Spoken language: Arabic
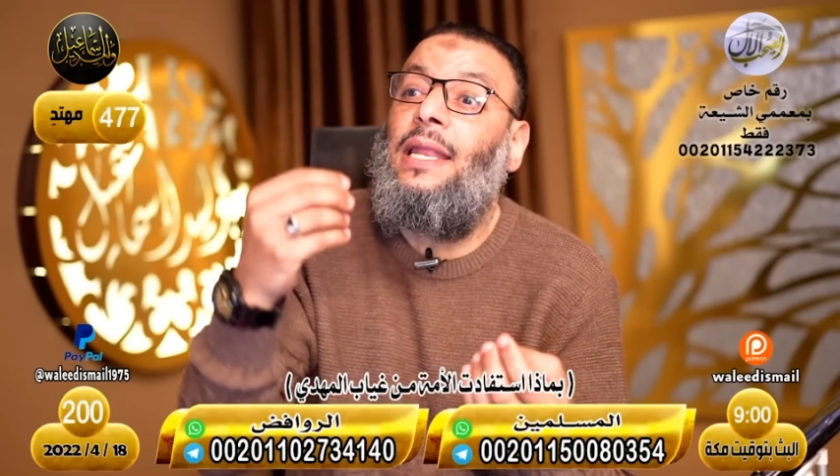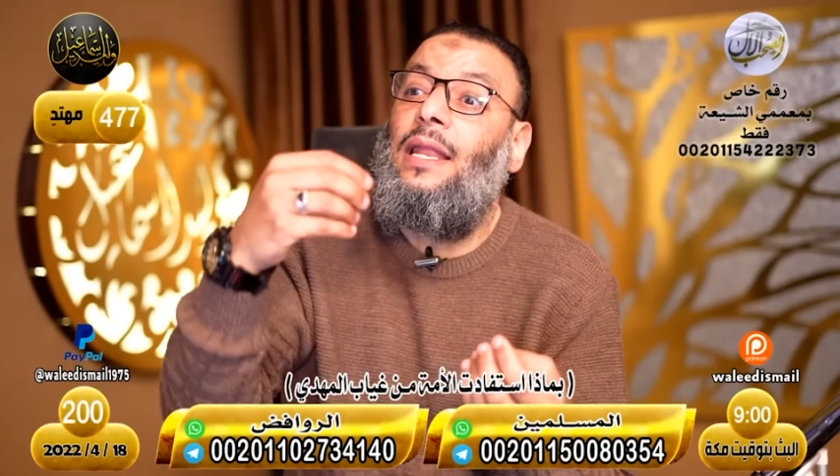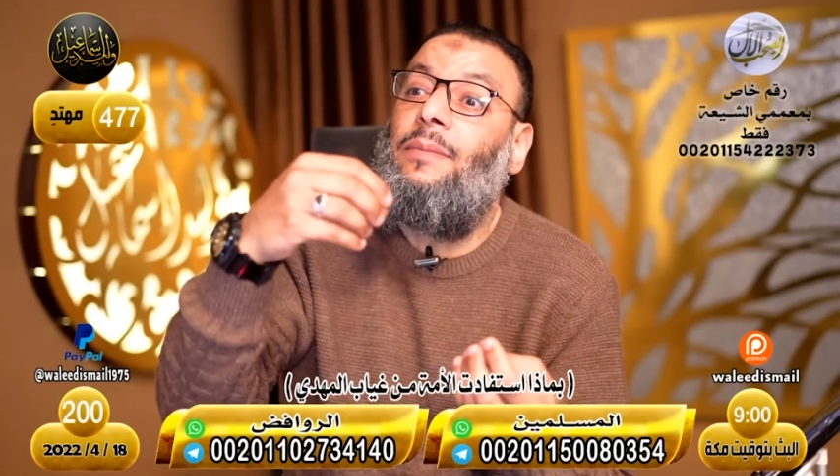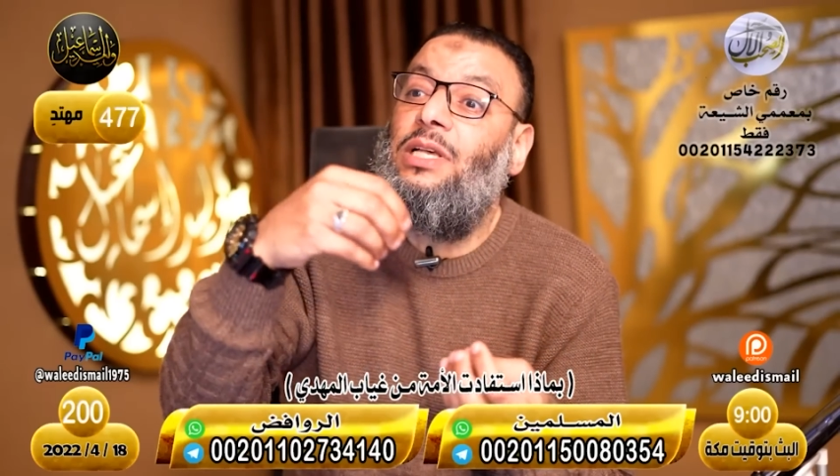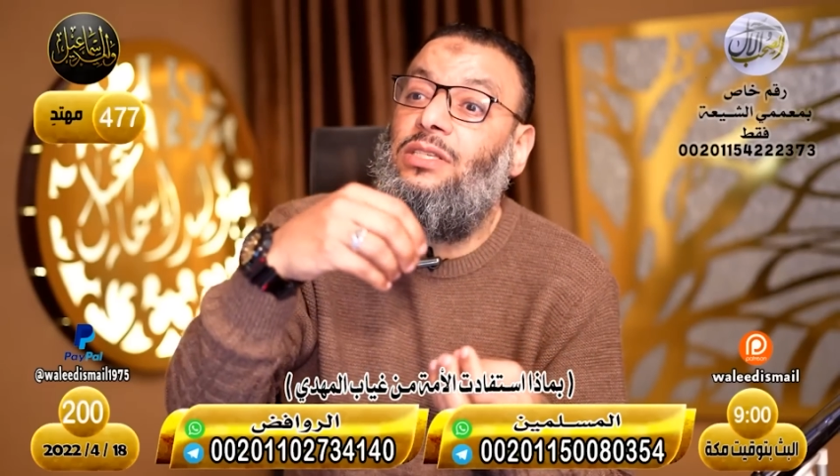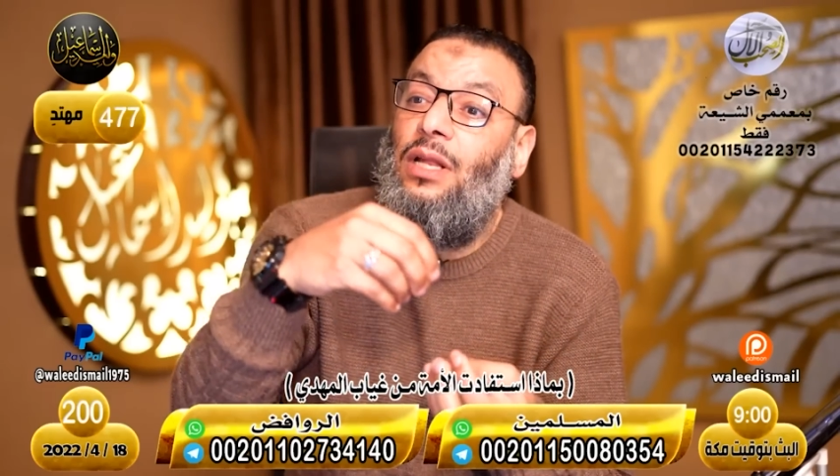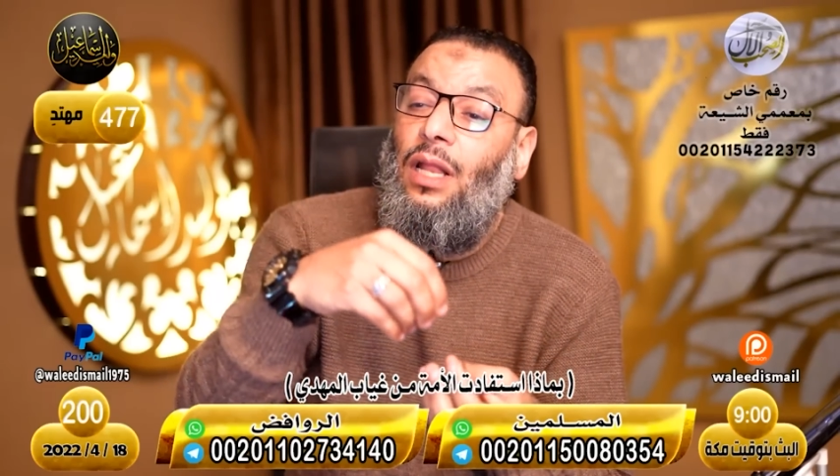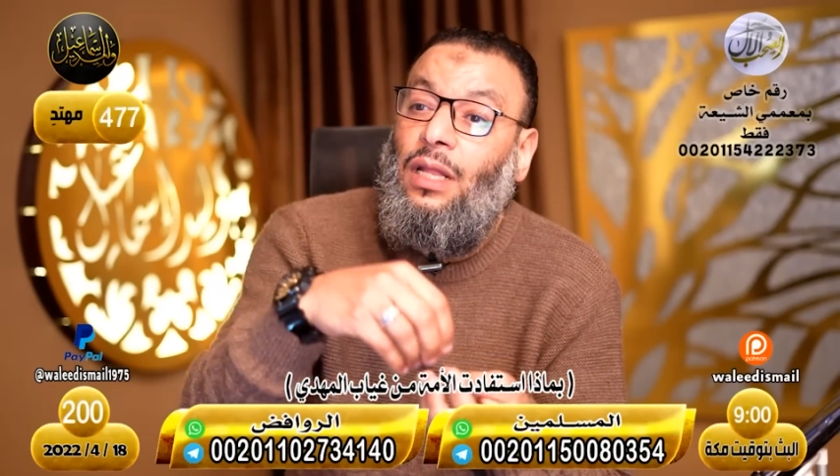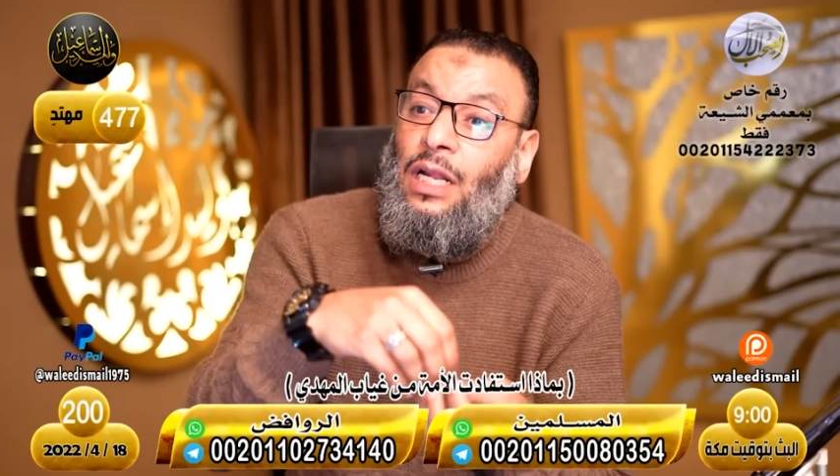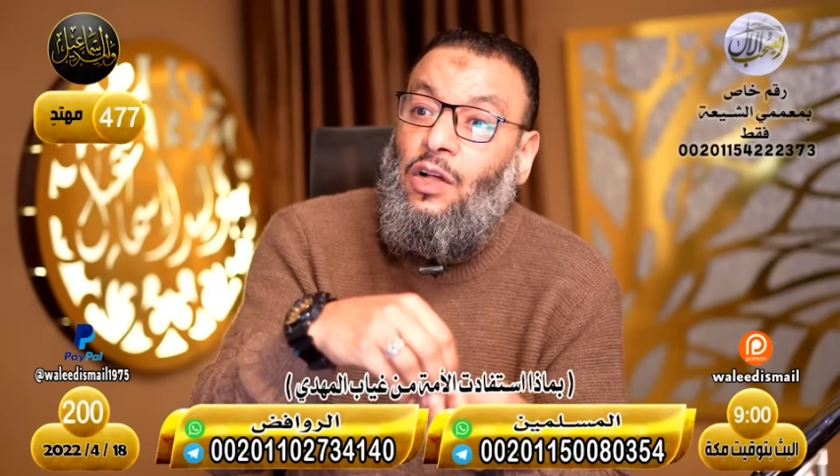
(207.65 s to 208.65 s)
النبي صلى
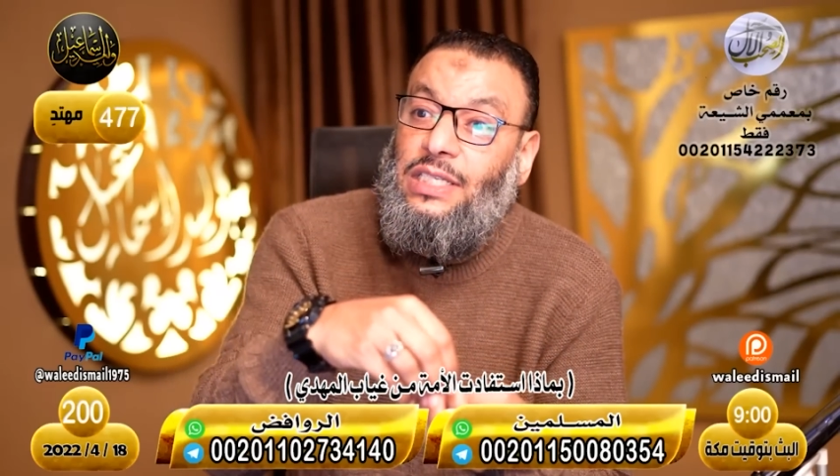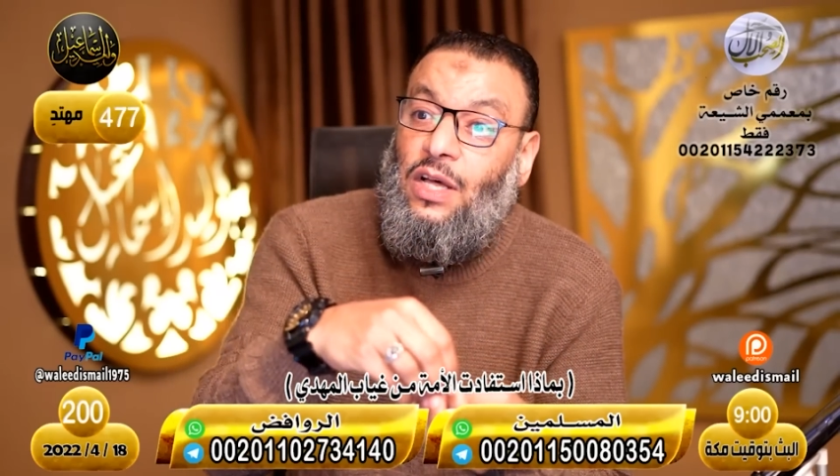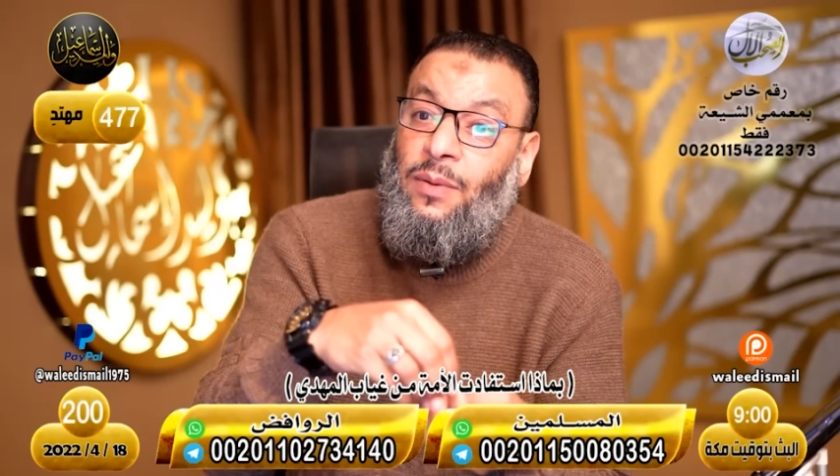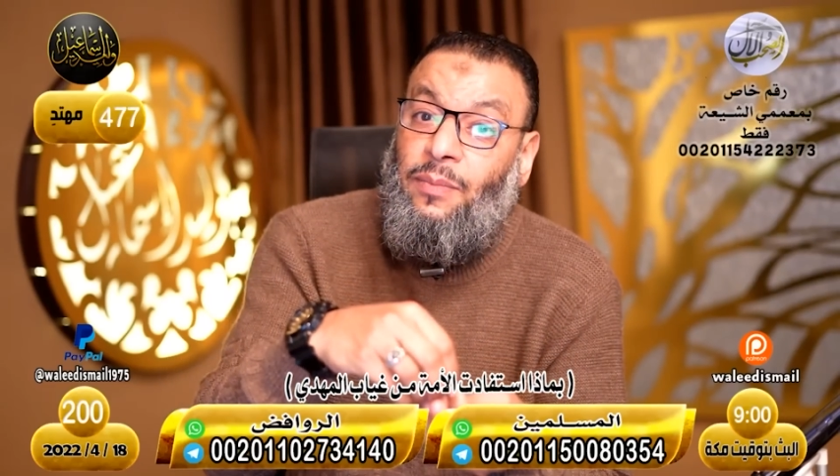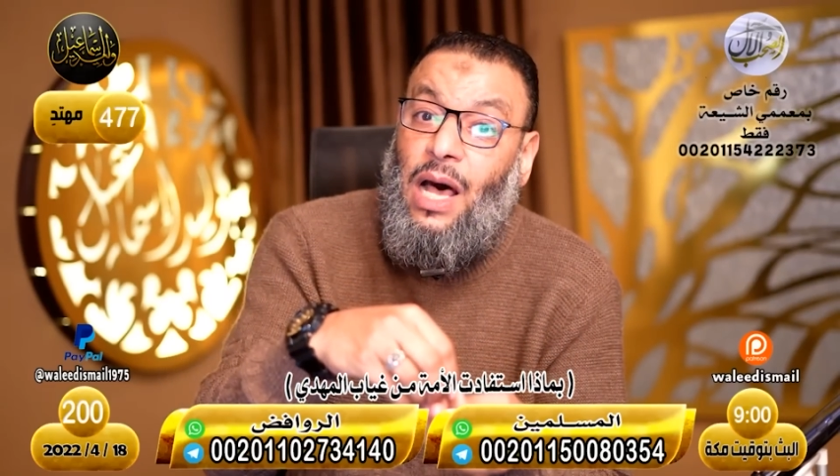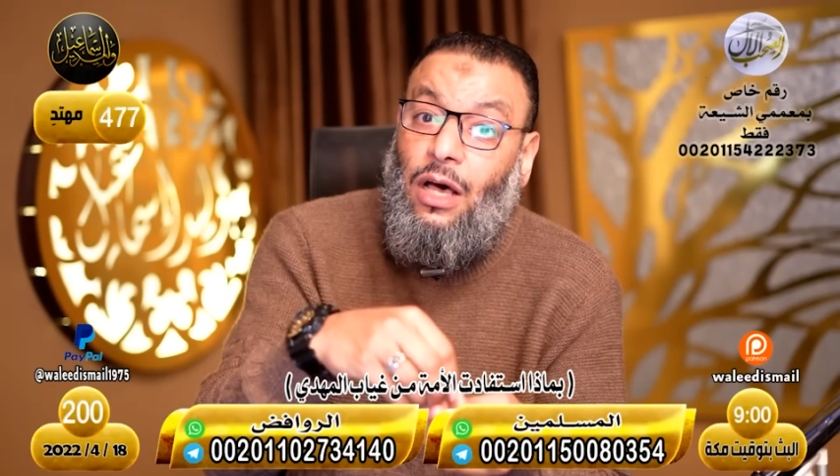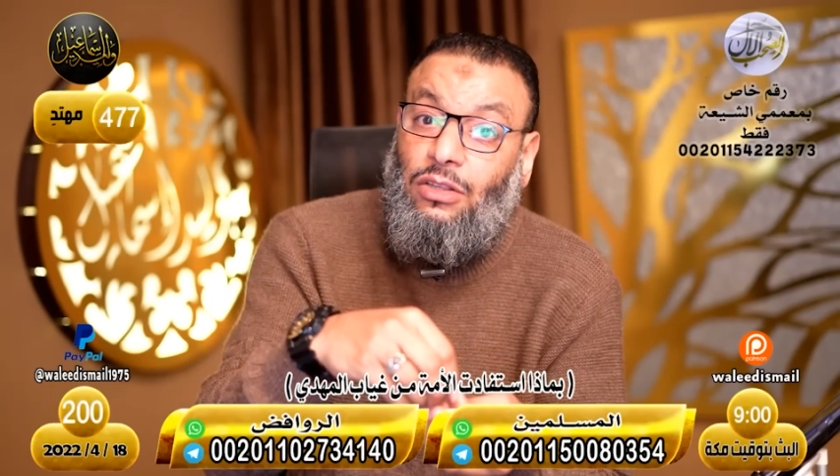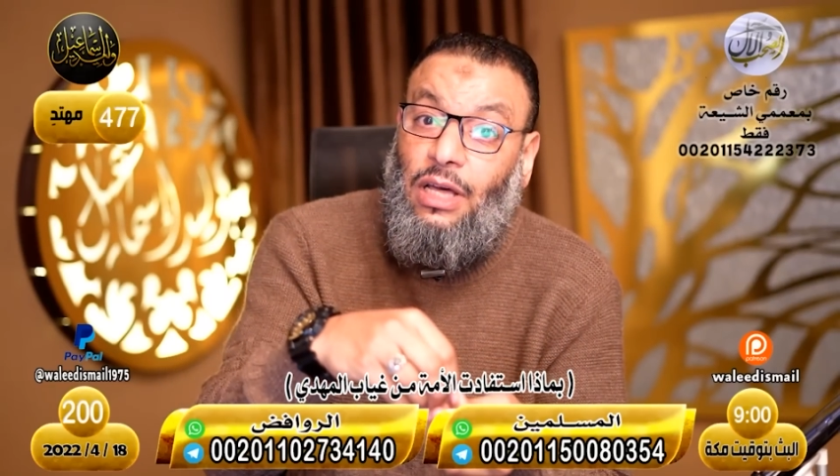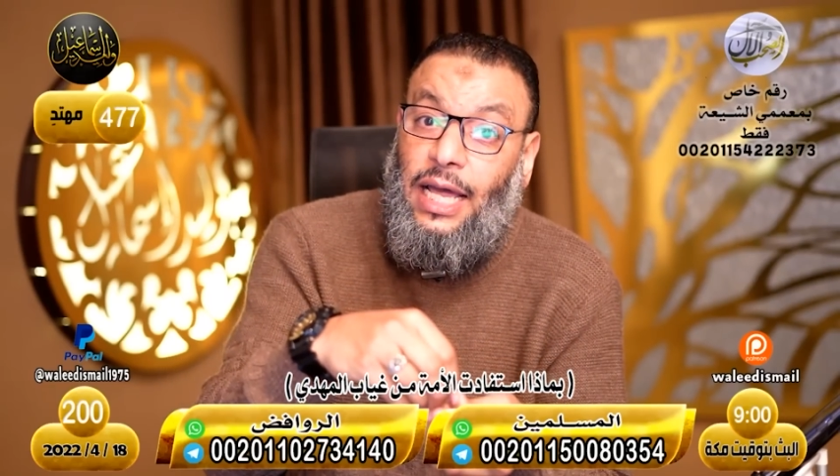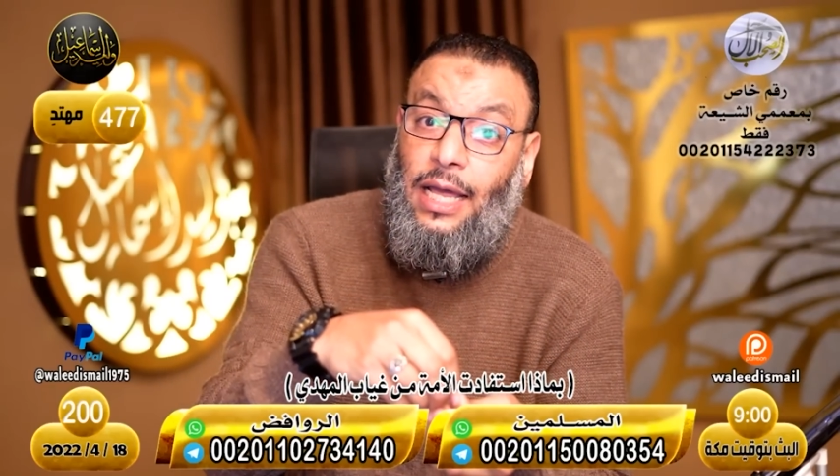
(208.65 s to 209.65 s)
الله عليه وسلم
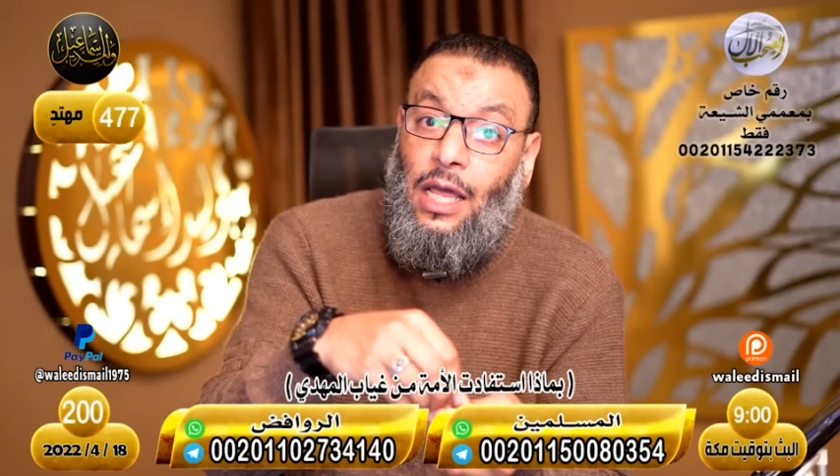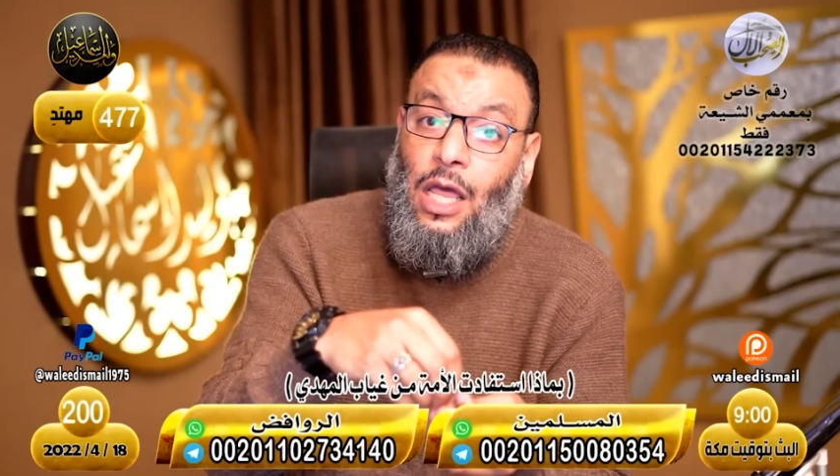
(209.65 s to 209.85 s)
أخطأ